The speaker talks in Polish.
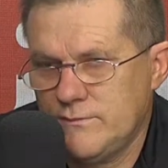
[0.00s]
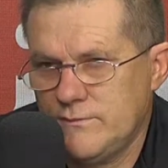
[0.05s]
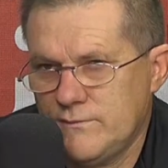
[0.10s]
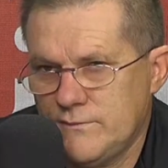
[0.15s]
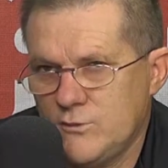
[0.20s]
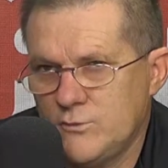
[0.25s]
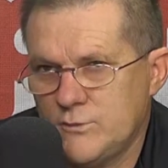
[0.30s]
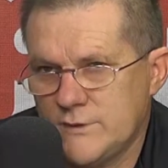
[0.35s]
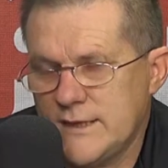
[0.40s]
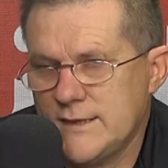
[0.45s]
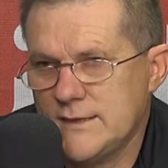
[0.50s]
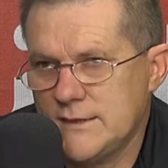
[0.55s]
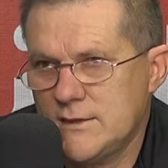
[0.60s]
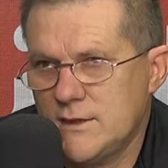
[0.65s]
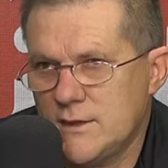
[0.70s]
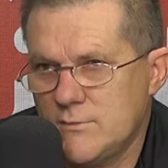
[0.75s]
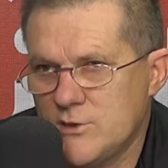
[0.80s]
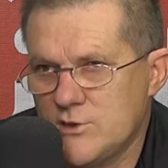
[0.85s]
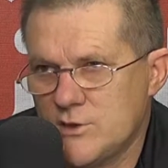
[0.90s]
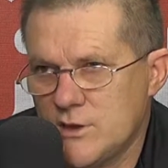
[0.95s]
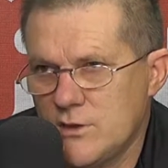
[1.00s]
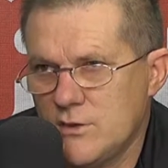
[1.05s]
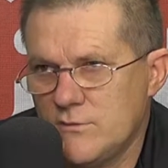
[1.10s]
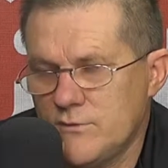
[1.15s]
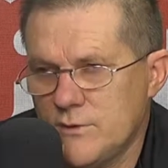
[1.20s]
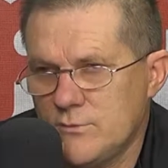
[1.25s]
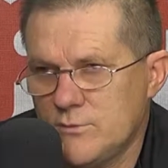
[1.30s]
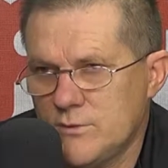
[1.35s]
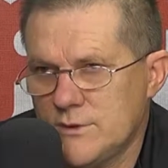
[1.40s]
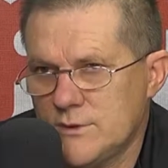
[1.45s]
w substancji tej
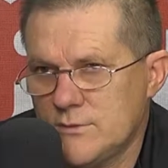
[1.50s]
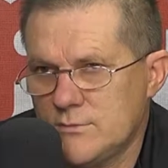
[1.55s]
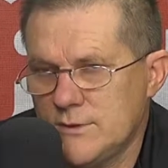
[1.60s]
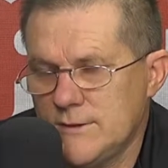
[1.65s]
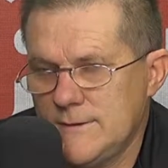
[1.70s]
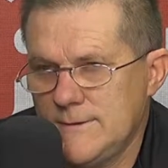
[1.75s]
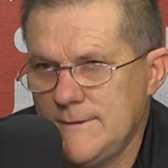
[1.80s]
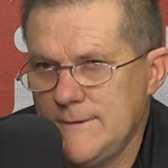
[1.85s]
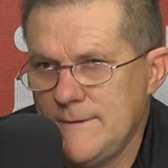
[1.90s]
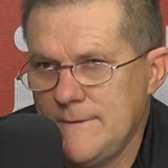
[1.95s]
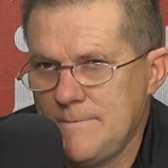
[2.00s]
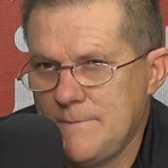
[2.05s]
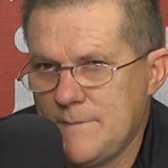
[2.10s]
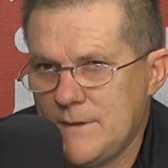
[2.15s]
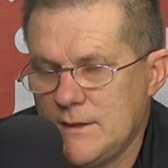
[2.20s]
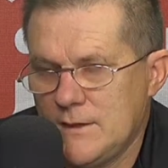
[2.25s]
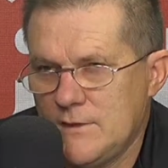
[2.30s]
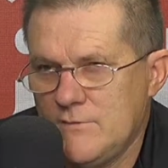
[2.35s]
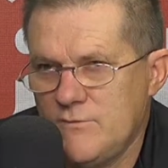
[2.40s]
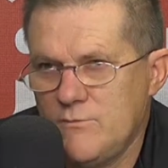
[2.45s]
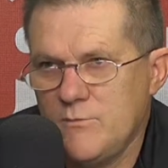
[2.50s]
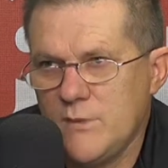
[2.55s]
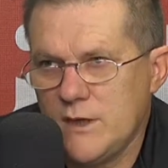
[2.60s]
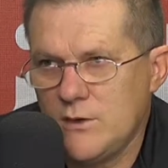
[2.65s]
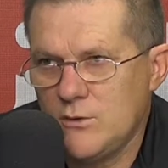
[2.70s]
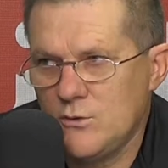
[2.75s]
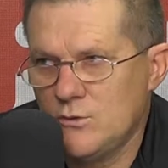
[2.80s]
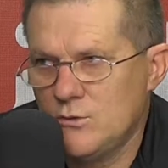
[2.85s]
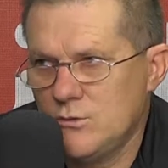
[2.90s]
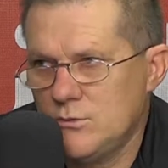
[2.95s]
mieszkaniowej, powiedzmy, i w
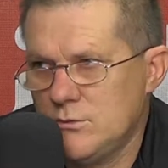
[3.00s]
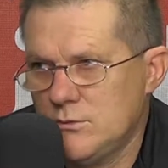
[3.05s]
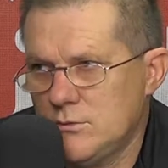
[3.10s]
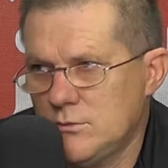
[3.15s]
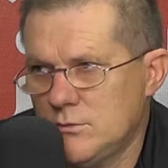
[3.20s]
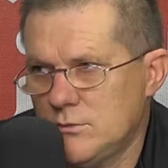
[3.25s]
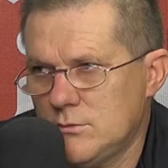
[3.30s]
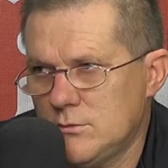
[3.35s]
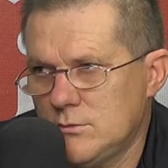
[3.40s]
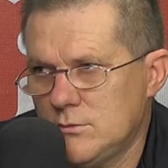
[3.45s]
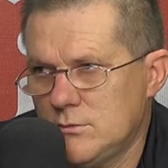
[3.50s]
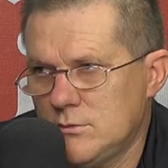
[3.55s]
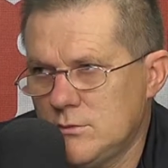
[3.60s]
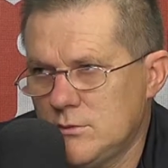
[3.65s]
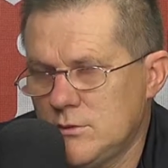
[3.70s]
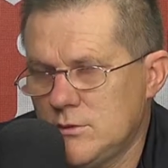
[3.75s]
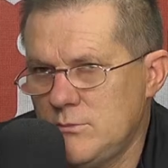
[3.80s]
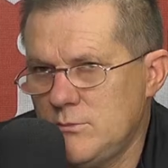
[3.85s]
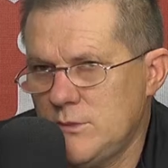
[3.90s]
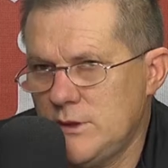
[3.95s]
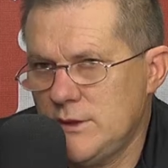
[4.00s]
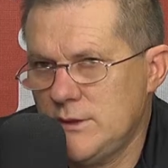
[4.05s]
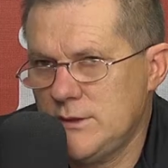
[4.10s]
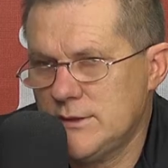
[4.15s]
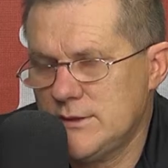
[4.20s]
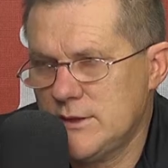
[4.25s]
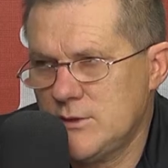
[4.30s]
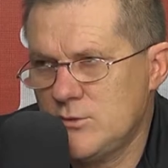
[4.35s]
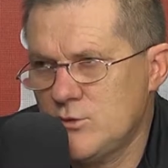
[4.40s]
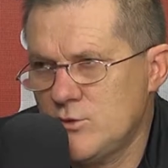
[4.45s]
mieniu gmin
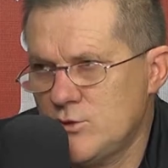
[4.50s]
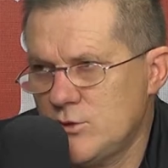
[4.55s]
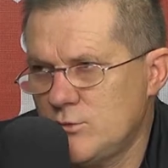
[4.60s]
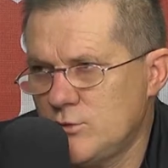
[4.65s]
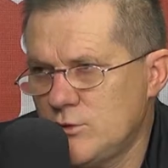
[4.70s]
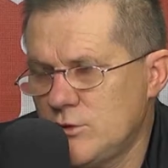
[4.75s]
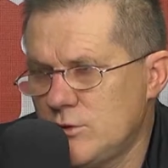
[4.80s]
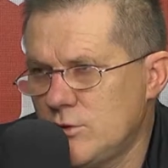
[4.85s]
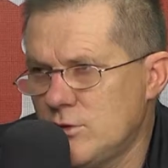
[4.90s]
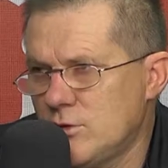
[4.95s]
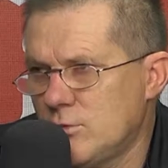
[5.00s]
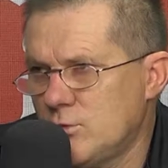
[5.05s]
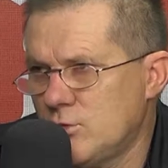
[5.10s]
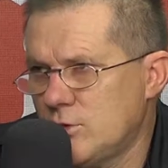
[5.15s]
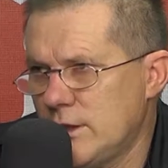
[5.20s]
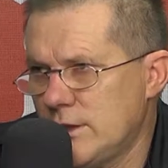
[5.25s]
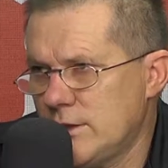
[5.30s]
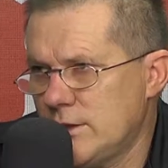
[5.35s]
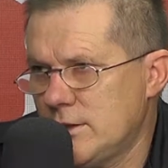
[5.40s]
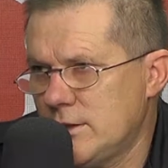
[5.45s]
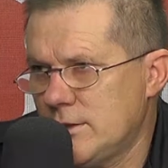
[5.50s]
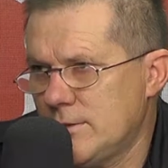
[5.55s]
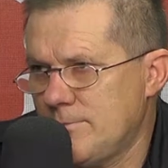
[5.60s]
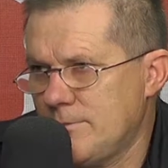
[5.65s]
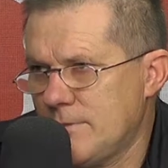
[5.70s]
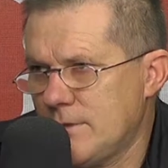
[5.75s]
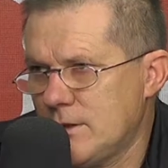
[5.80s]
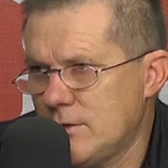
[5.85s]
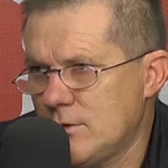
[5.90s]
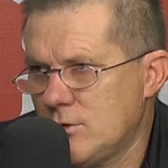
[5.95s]
znajduje się budynki komunalne,
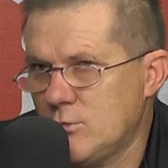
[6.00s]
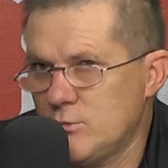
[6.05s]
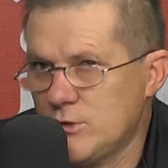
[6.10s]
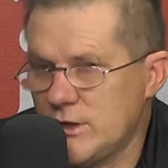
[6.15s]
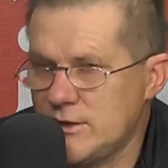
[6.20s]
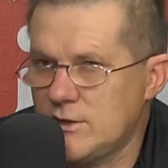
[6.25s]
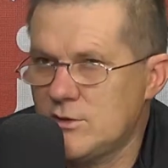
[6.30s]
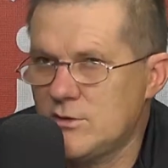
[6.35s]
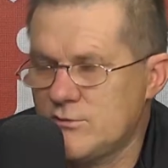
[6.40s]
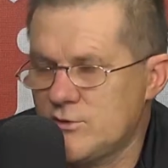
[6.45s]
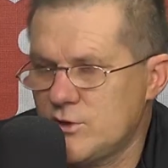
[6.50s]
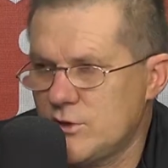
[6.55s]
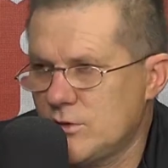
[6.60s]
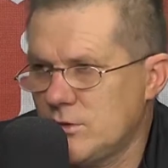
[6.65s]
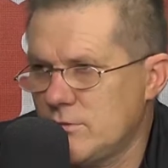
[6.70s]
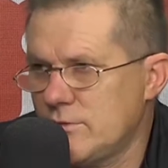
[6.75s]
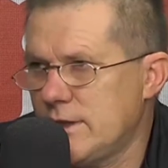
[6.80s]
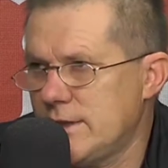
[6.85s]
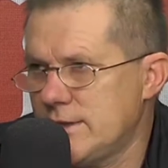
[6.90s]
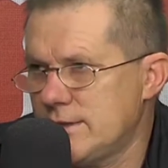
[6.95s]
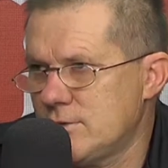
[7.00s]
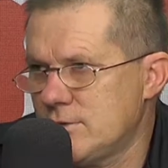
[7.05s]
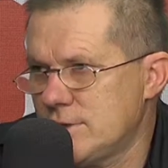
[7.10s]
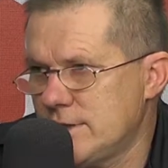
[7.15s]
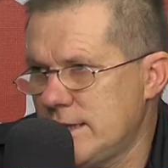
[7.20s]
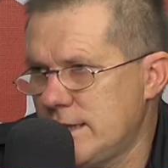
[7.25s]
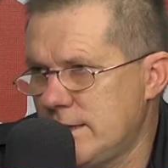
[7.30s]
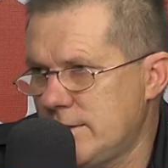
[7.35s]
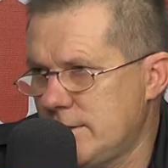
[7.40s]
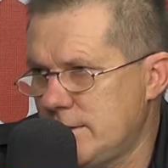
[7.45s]
komunalne to w Ciechanowie, ale
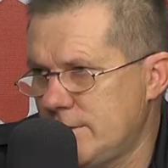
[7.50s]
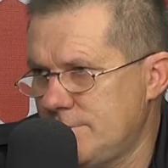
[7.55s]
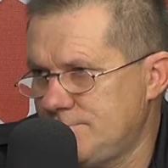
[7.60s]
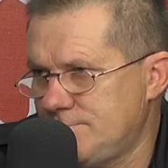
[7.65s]
socjalne.